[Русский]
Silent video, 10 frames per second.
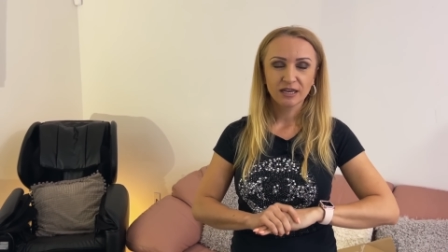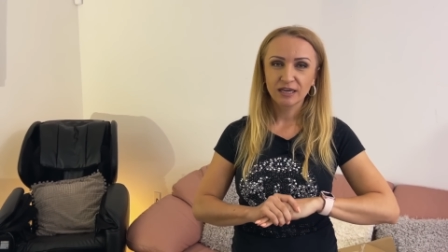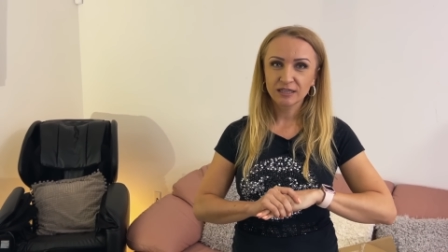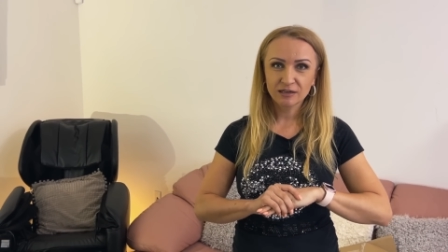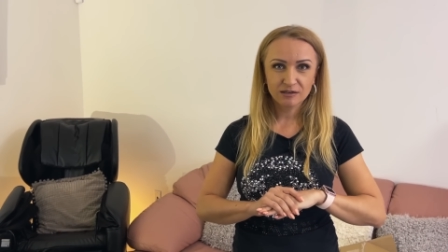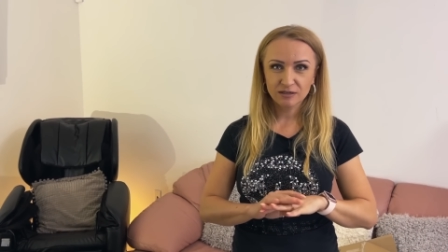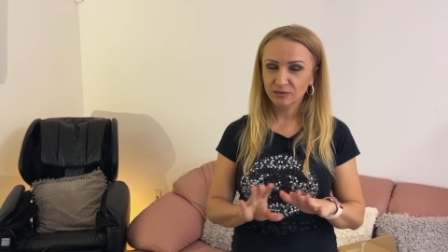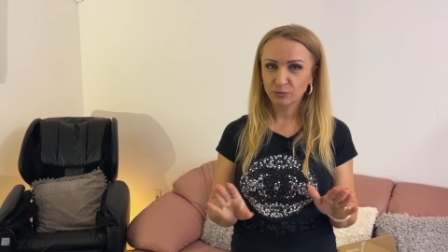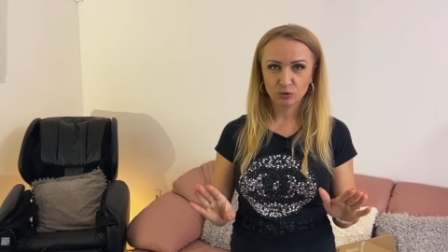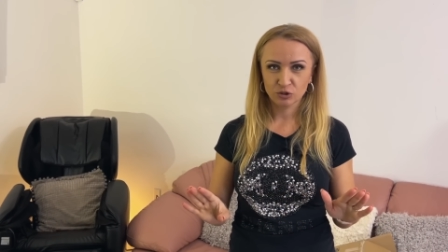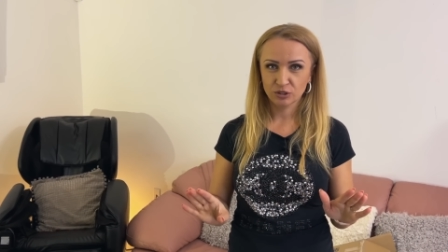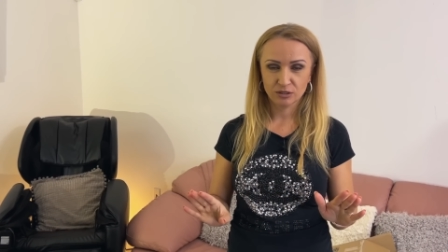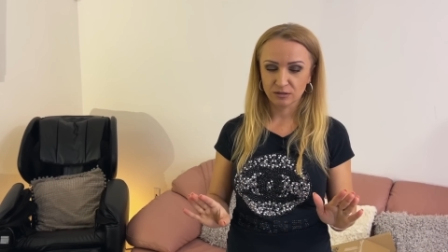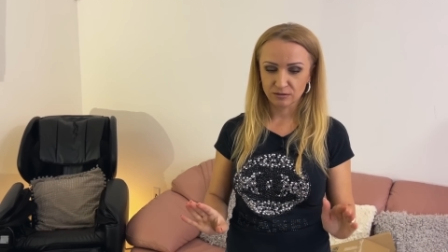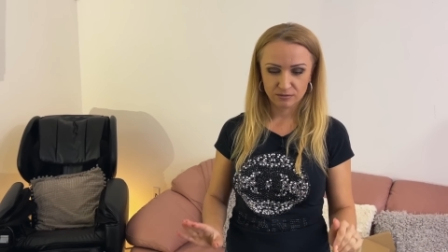Это, это
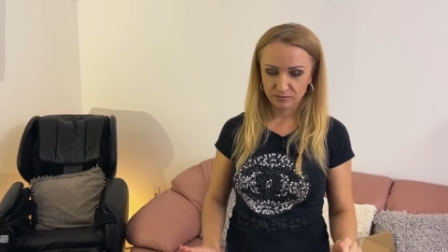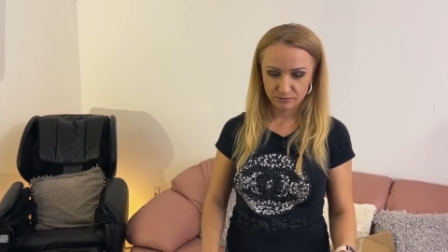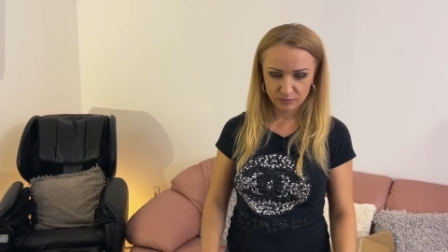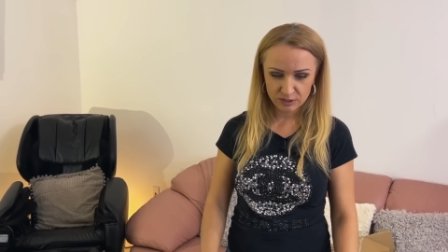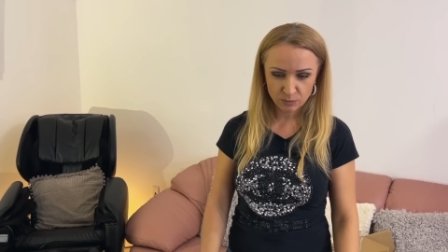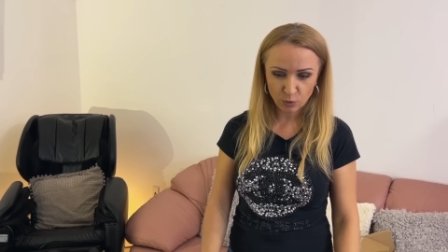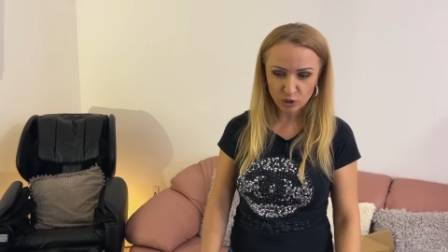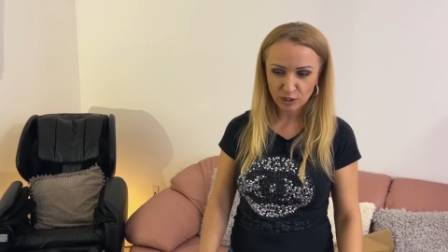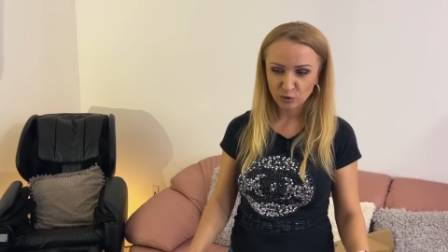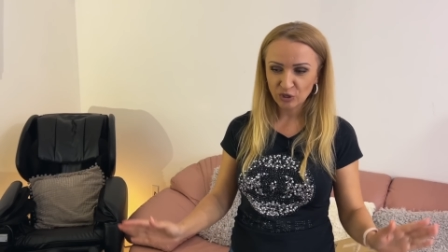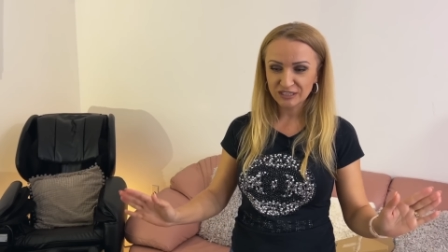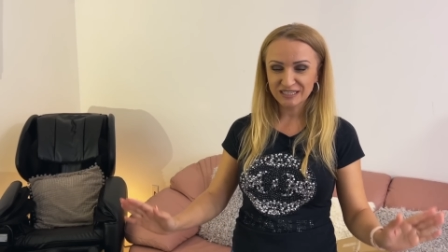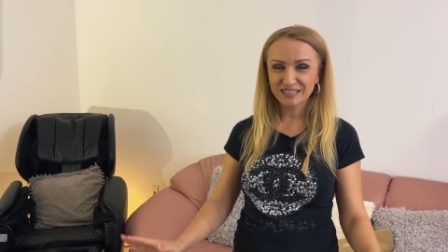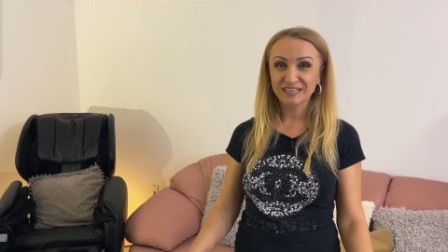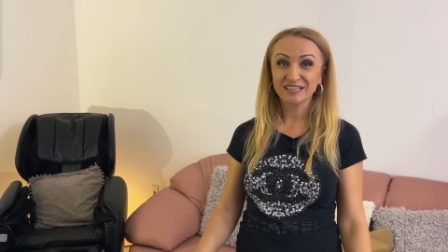просто бесспорно, но когда
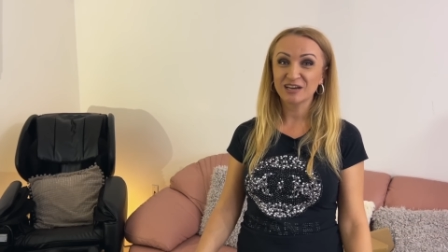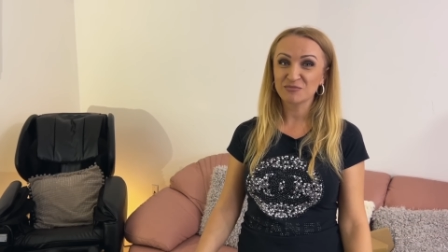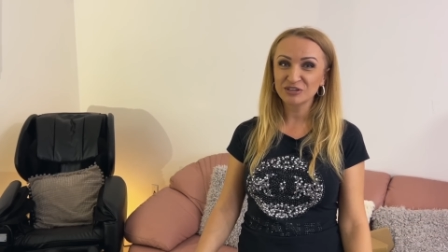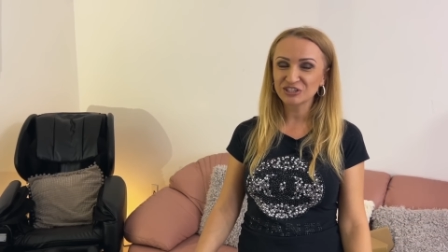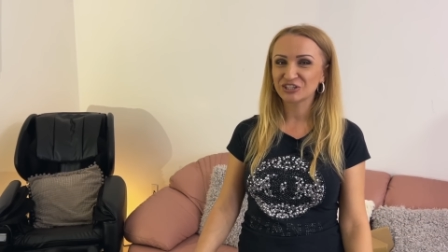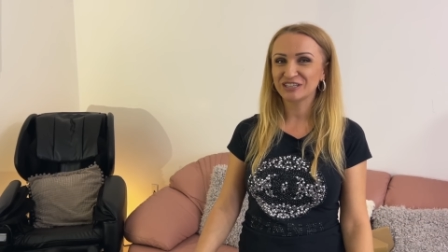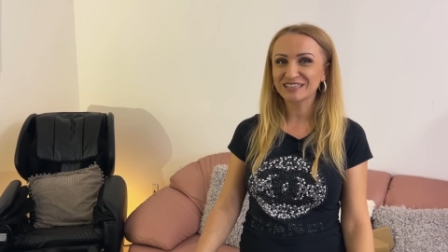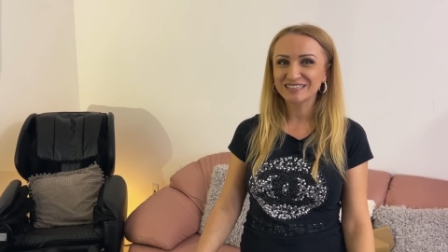такие необычные, это